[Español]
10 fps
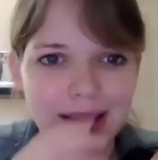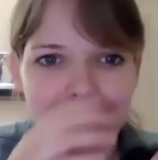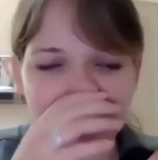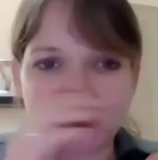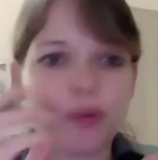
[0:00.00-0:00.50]
que
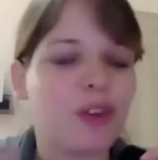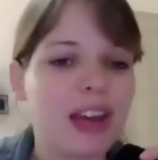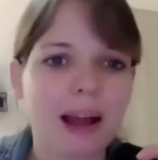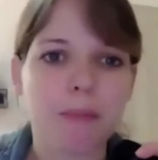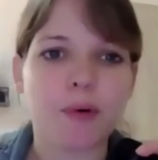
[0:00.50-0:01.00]
tiene en su
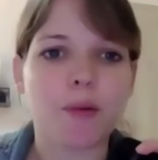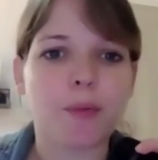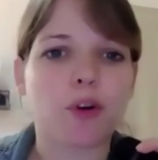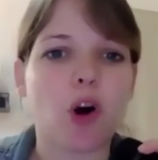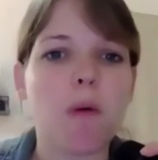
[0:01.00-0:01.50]
vida, por,
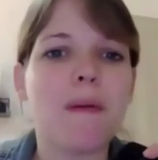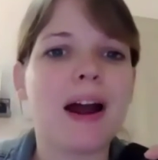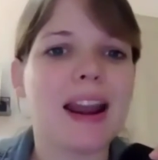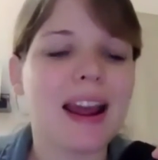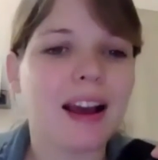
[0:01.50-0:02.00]
cómo
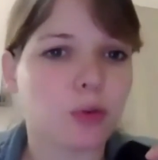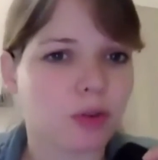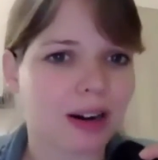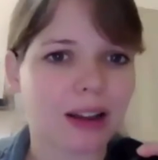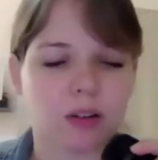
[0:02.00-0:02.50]
maneja
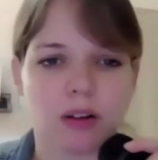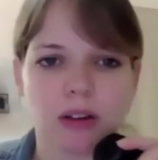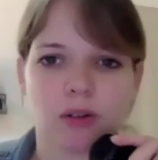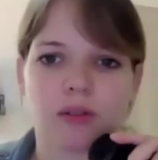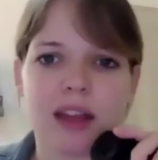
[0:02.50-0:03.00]
sus
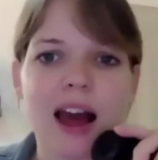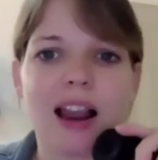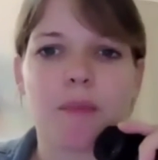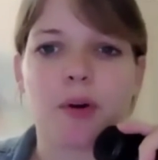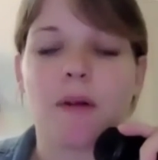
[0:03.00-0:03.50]
relaciones
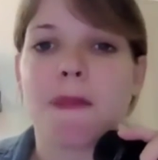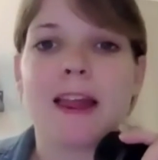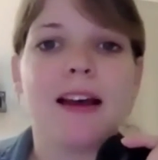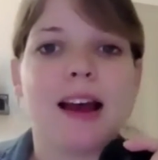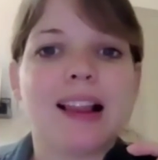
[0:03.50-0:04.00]
sociales, por
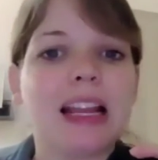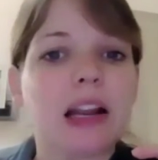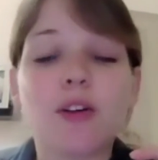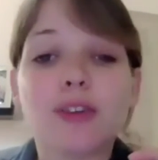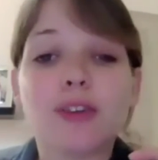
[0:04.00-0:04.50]
el dinero